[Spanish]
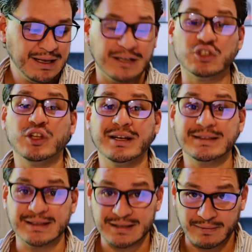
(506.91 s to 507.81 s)
Eso
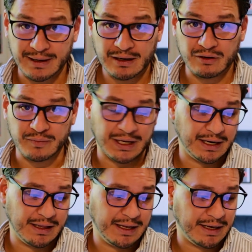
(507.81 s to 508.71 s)
tienes que saberlo, mi
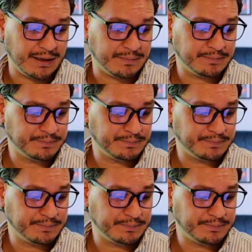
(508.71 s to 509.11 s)
querida hija.